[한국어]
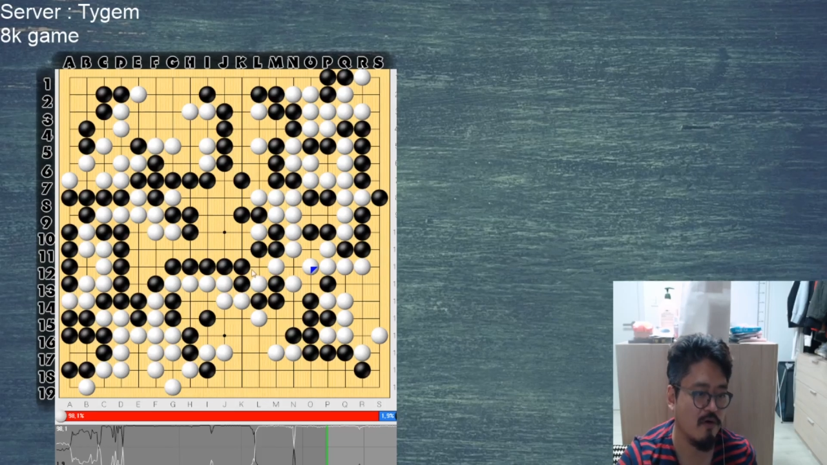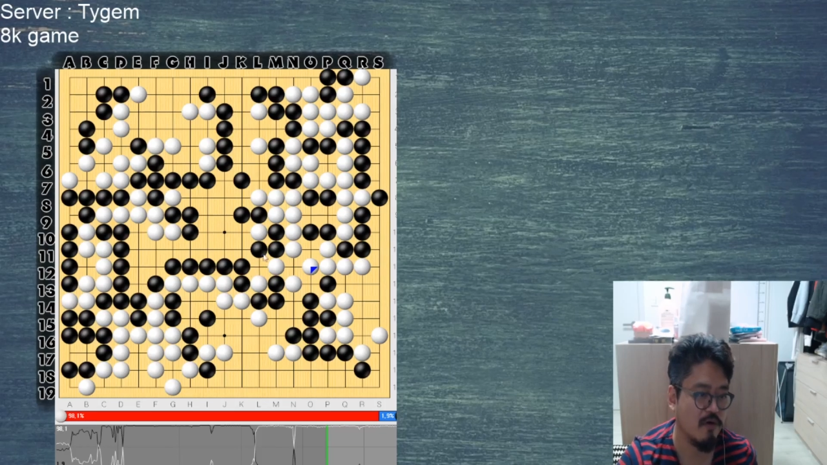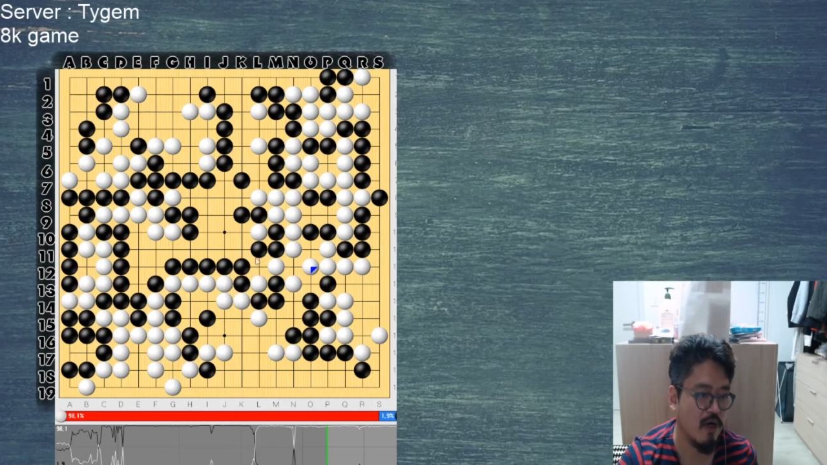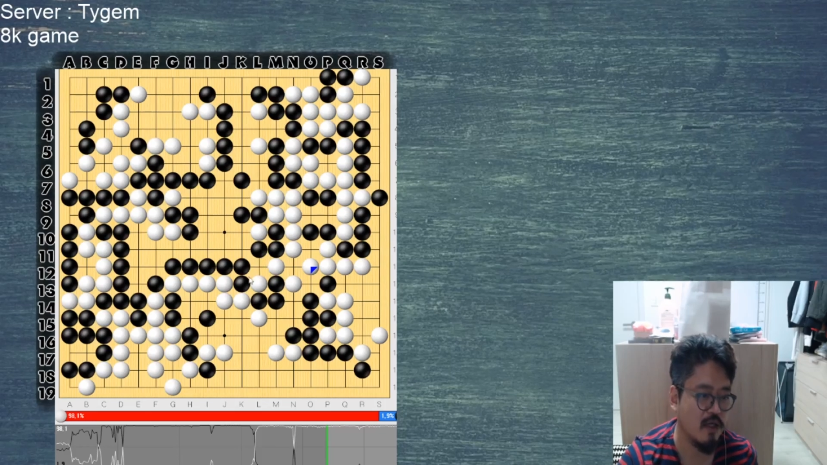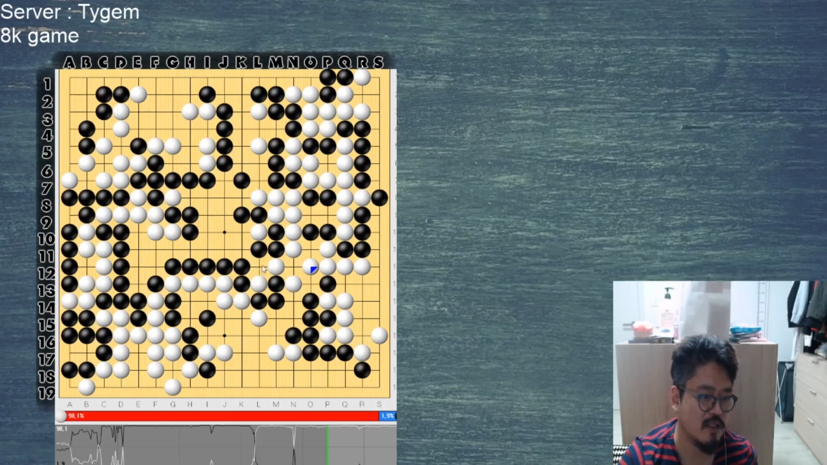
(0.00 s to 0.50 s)

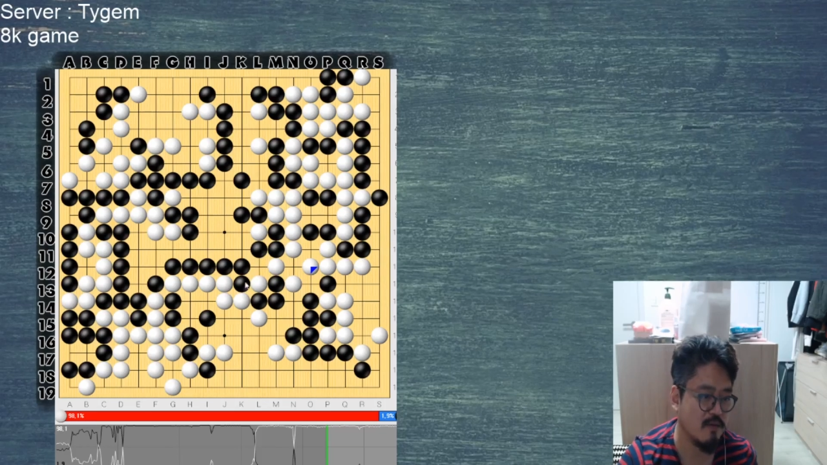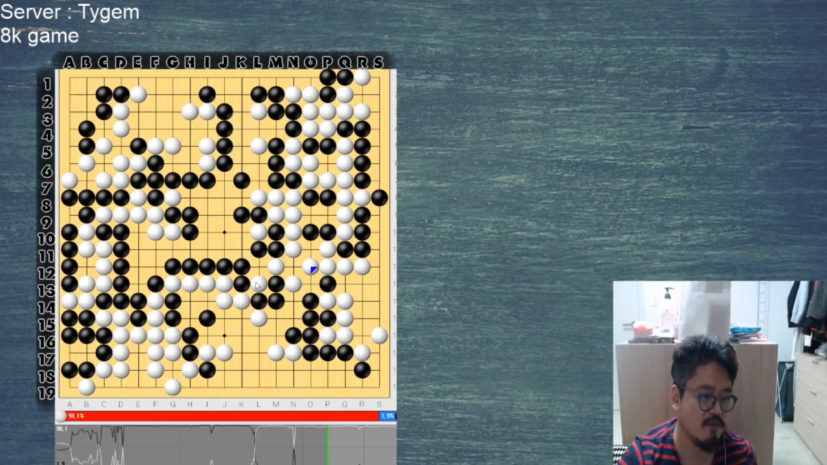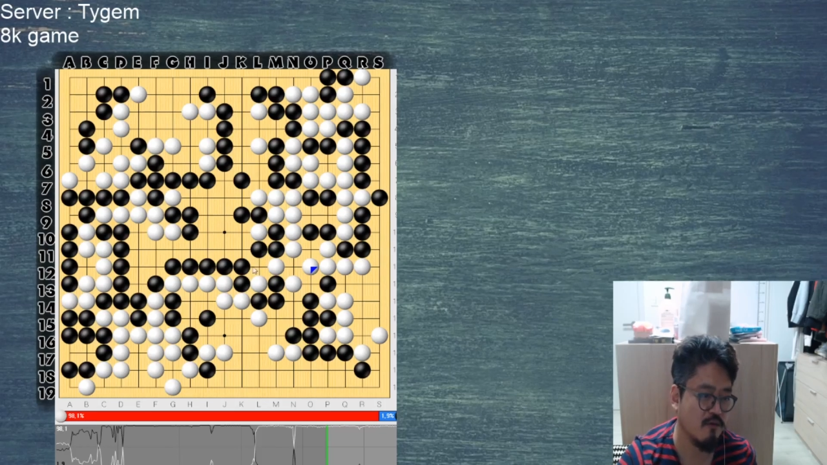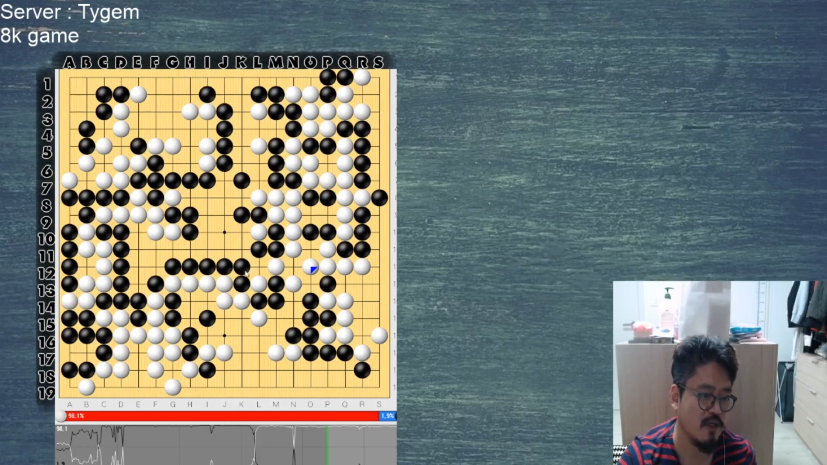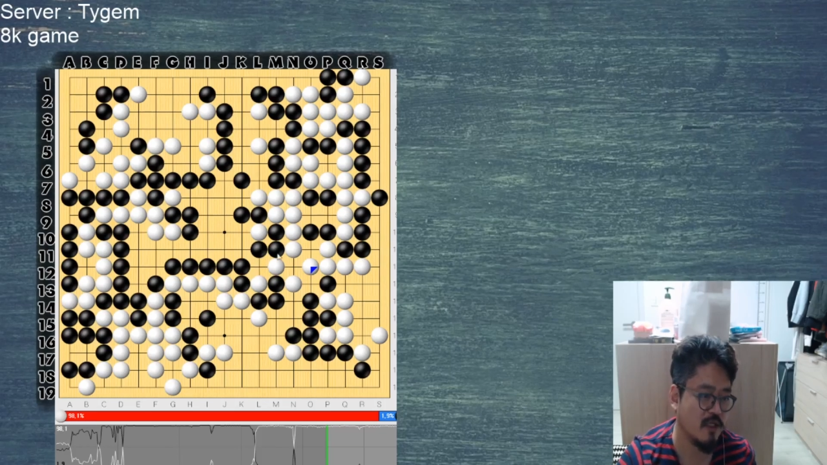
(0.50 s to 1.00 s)
이거 안
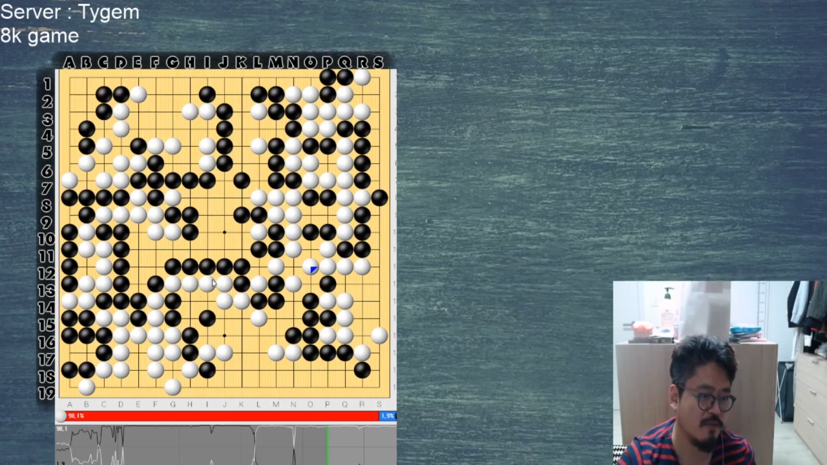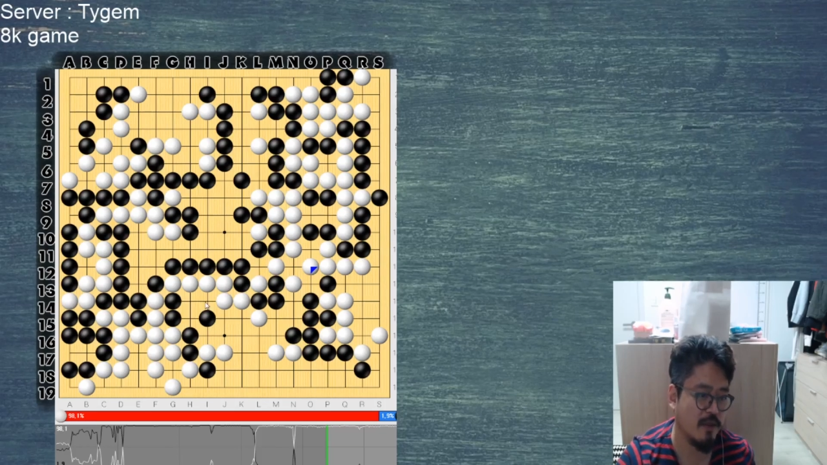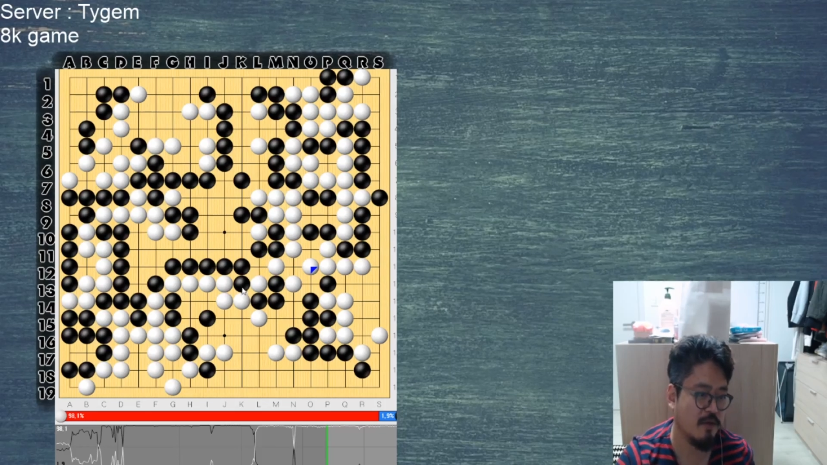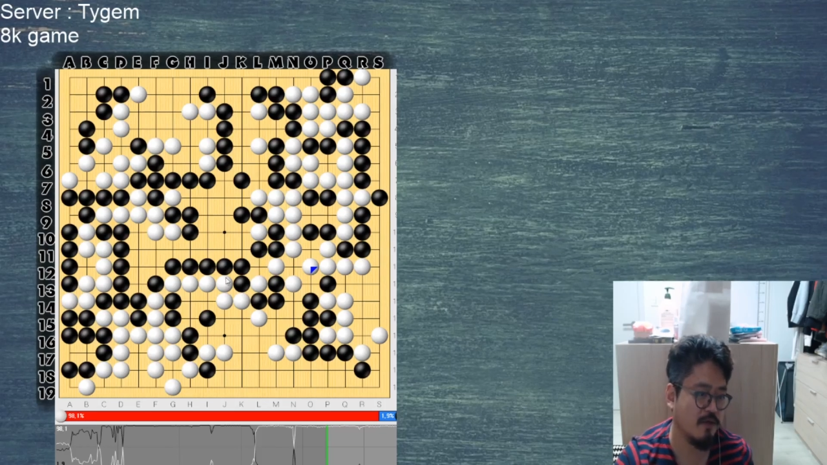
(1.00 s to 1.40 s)
잡아도 왜 잡아요,